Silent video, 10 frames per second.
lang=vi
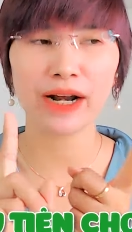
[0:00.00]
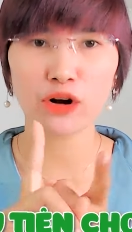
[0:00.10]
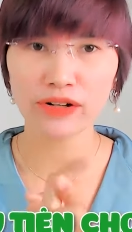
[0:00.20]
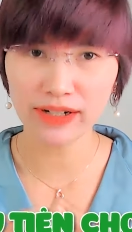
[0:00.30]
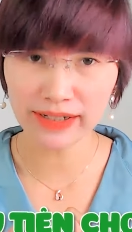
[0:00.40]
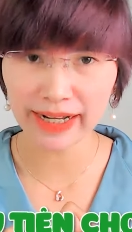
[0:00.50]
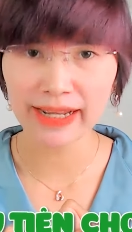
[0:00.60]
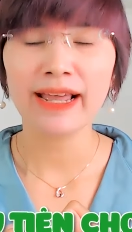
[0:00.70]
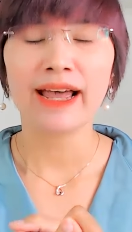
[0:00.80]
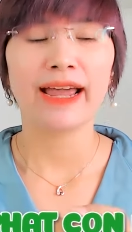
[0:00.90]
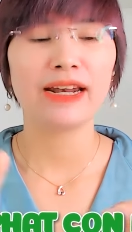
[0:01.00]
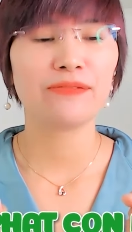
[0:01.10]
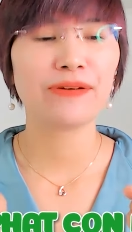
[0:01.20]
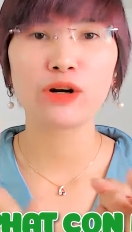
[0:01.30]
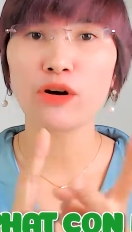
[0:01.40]
phạt con đứng này hay
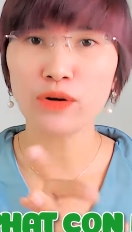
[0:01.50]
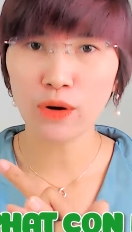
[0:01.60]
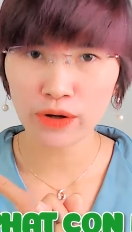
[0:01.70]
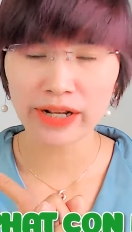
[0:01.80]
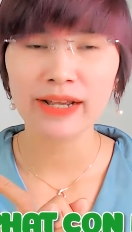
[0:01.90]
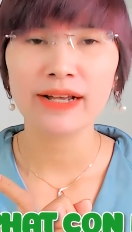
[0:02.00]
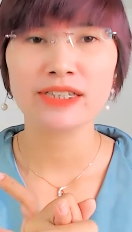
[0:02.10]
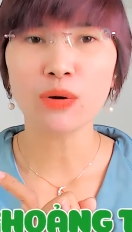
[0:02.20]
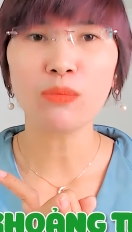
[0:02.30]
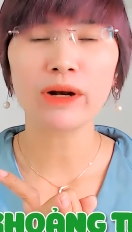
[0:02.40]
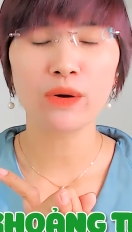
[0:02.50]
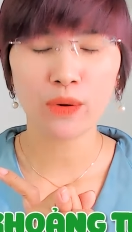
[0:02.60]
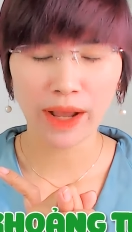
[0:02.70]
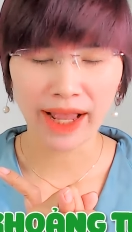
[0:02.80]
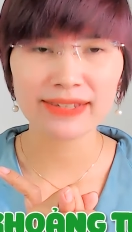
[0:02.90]
là phạt con ngồi này trong một cái
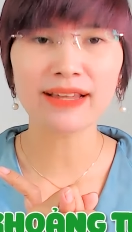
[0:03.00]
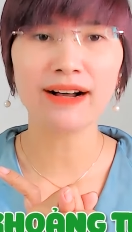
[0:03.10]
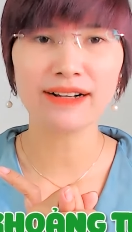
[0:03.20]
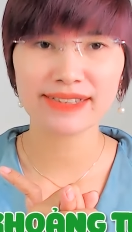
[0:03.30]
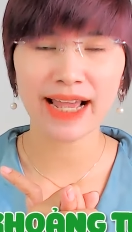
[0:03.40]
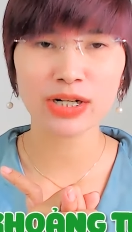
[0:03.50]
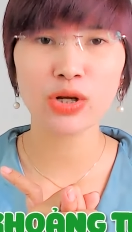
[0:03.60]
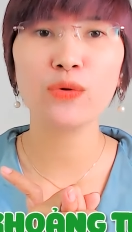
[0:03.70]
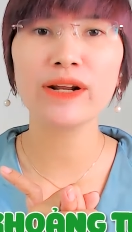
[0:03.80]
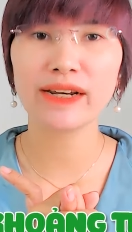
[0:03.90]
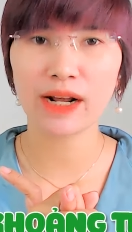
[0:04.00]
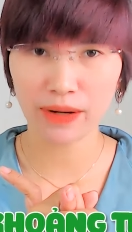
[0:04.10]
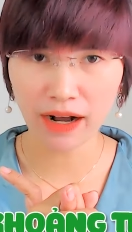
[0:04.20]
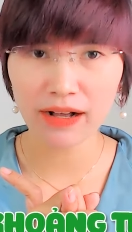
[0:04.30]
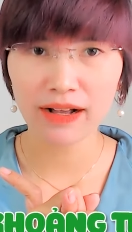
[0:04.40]
khoảng thời gian cố định
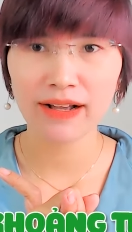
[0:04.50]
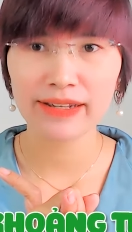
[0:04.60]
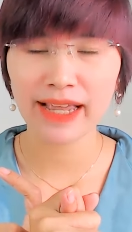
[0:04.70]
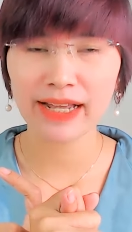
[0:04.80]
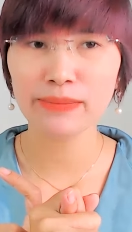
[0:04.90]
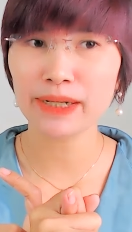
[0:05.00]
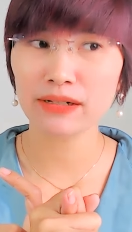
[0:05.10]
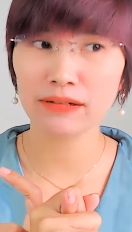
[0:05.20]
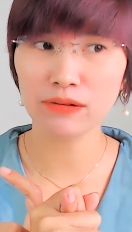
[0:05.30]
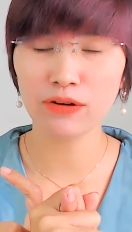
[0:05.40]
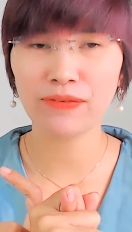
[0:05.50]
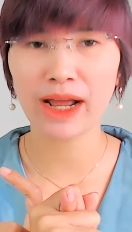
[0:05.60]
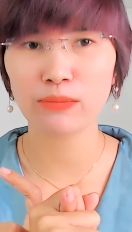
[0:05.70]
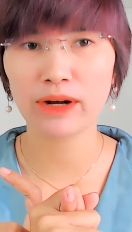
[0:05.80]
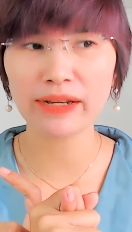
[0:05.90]
nào đó nha nhưng mà đừng có
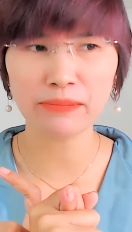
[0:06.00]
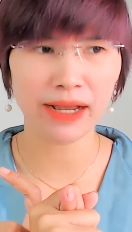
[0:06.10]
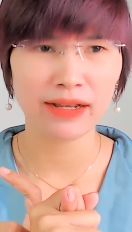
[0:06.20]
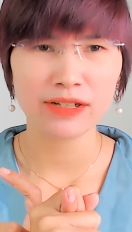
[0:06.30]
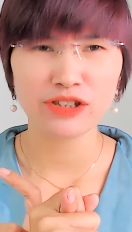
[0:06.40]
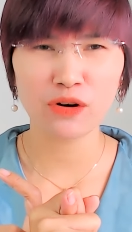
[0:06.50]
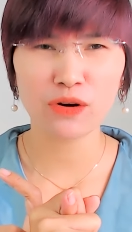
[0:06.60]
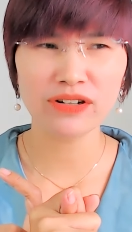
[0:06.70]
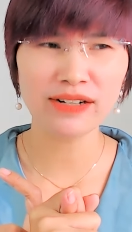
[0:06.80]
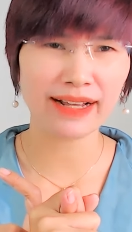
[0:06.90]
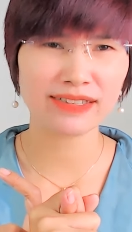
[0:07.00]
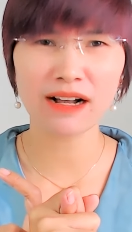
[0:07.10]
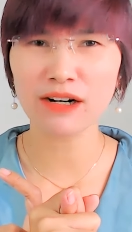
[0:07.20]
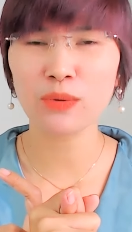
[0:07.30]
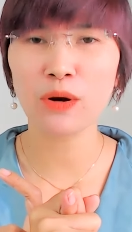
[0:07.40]
phạt một cách mà cho con đứng hàng
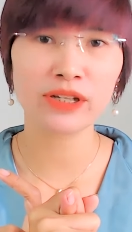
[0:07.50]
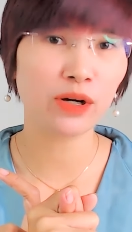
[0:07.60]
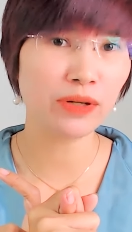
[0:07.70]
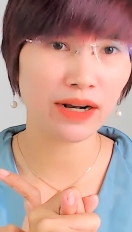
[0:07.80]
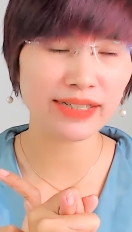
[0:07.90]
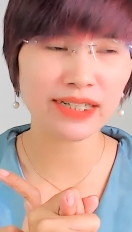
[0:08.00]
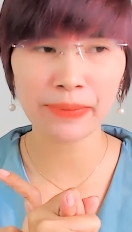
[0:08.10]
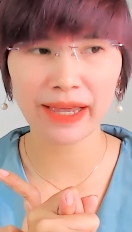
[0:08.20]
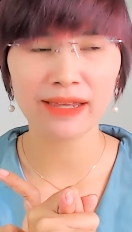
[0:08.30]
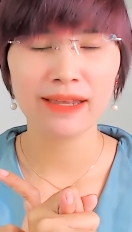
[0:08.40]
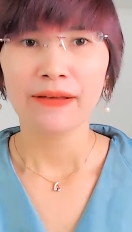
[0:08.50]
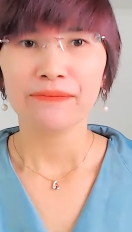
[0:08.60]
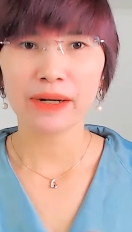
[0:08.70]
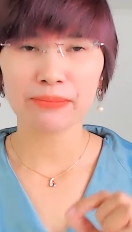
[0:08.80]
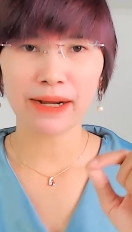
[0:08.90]
giờ đồng hồ thì không được các cha mẹ
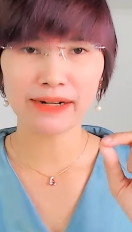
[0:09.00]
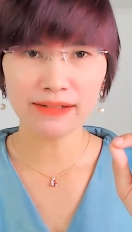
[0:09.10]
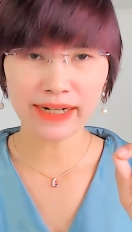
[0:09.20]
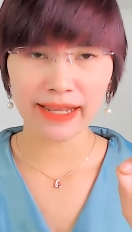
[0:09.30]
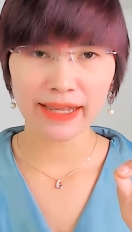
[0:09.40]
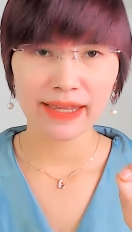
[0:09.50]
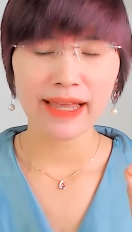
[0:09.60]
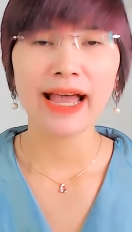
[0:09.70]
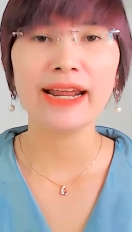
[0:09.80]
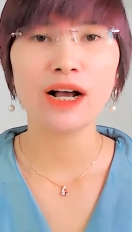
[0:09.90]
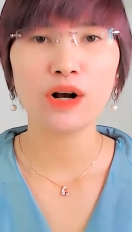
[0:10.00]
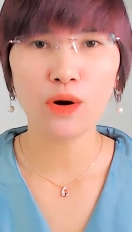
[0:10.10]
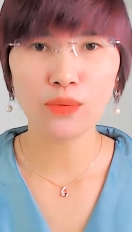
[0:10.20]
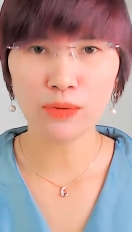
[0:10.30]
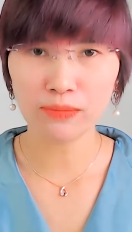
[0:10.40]
việc mà đứng này hay là
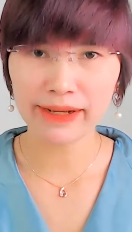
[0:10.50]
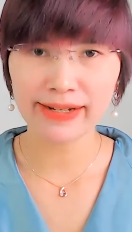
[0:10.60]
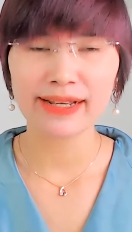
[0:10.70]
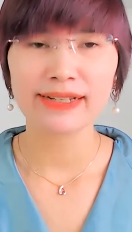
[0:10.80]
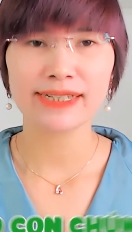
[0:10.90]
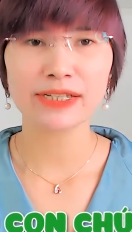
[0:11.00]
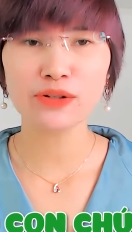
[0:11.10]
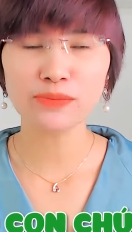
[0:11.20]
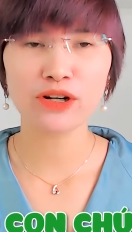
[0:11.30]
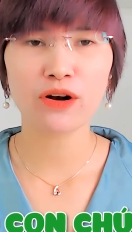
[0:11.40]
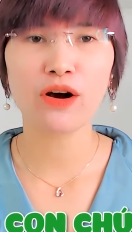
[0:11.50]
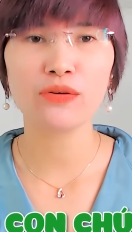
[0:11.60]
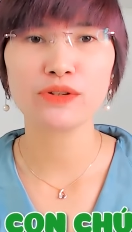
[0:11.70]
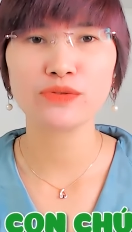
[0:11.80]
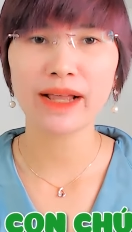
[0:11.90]
ngồi một mình sẽ giúp cho
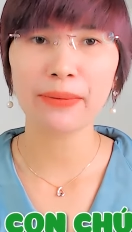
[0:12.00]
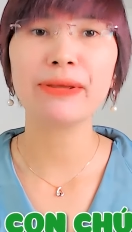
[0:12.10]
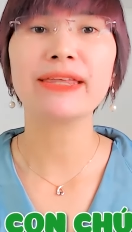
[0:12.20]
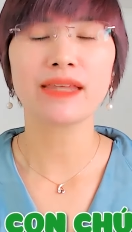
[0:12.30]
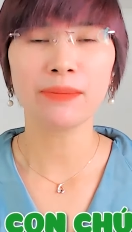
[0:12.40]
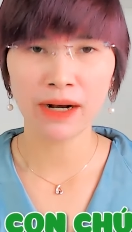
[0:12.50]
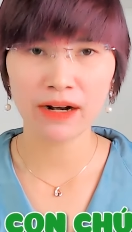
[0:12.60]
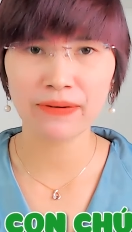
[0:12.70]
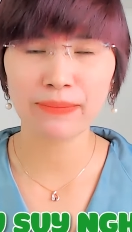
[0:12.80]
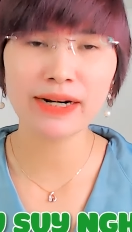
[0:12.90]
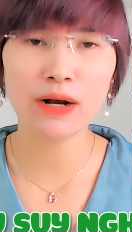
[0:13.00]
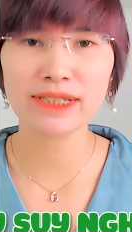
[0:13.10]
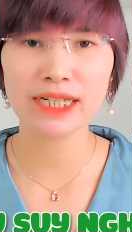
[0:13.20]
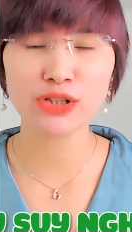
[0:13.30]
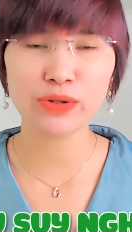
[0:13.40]
con của chúng ta bình tâm hơn và bắt
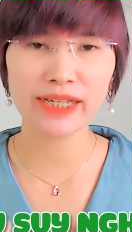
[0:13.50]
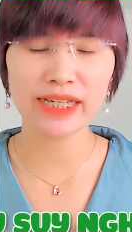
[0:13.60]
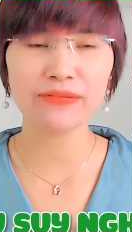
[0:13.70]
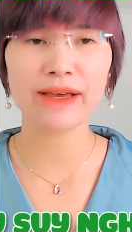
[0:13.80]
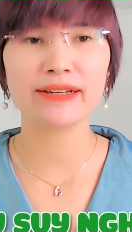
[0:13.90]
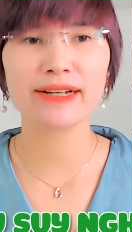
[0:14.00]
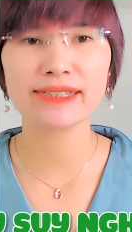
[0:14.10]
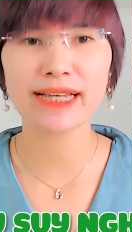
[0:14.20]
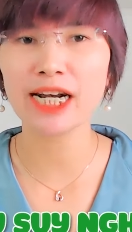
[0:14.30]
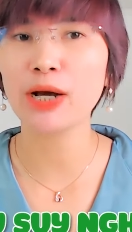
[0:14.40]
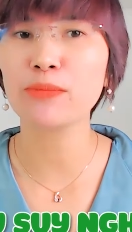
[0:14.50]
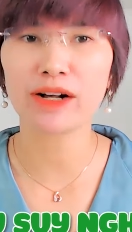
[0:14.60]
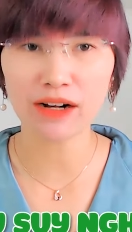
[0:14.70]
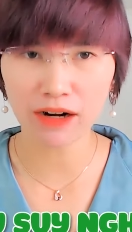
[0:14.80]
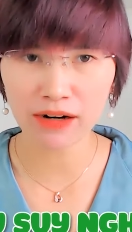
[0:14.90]
đầu sẽ suy nghĩ về những cái sai lầm của các